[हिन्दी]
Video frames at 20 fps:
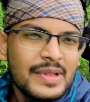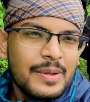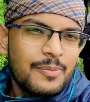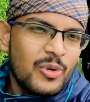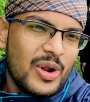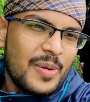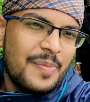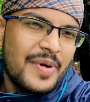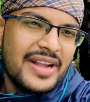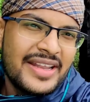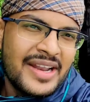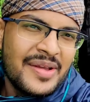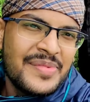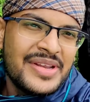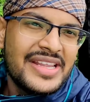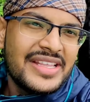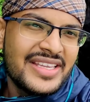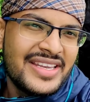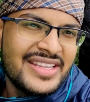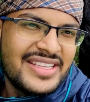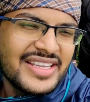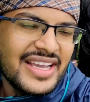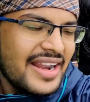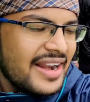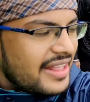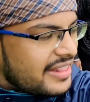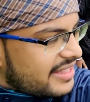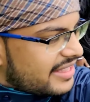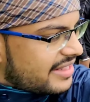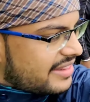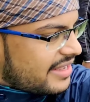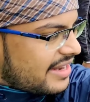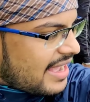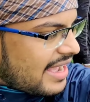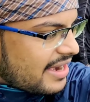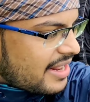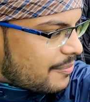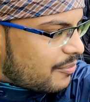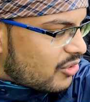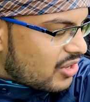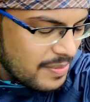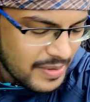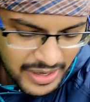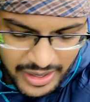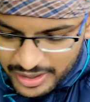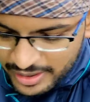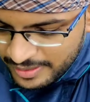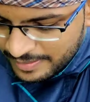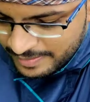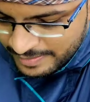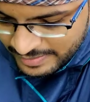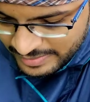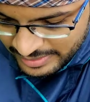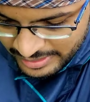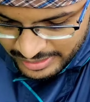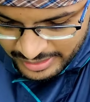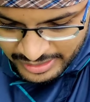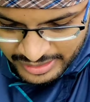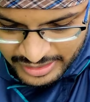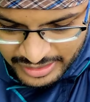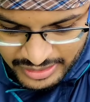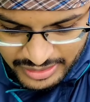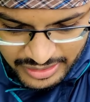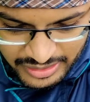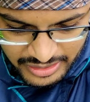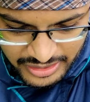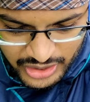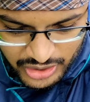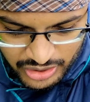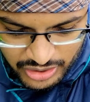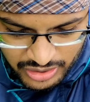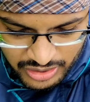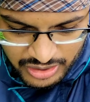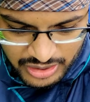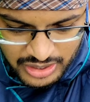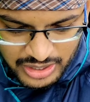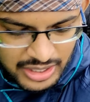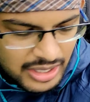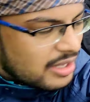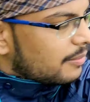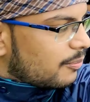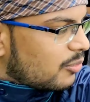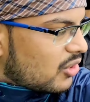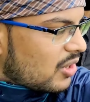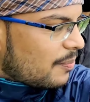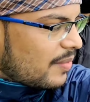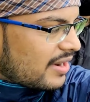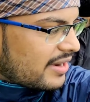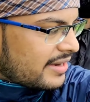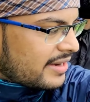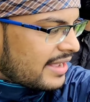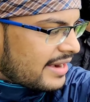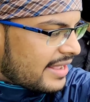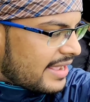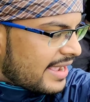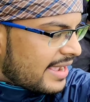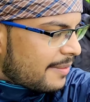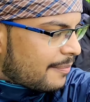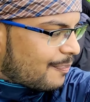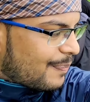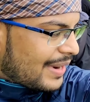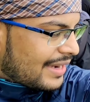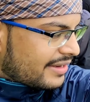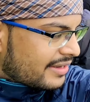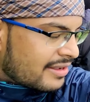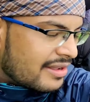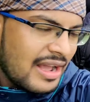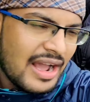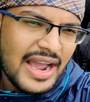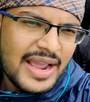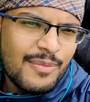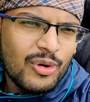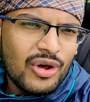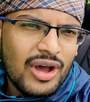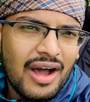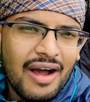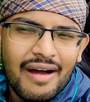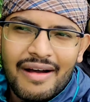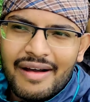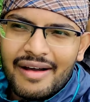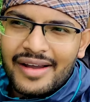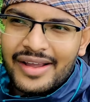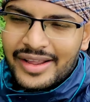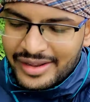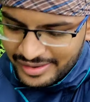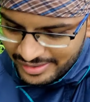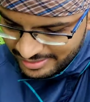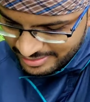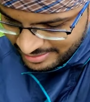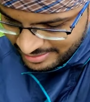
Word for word: पूरा पलटन अभी नीचे नीचे आ रहा है धीरे धीरे आ रहा है पूरा पलटन देखो पूरा पलटन आ रहा है पलटन हाई बोलो हाँ हेलो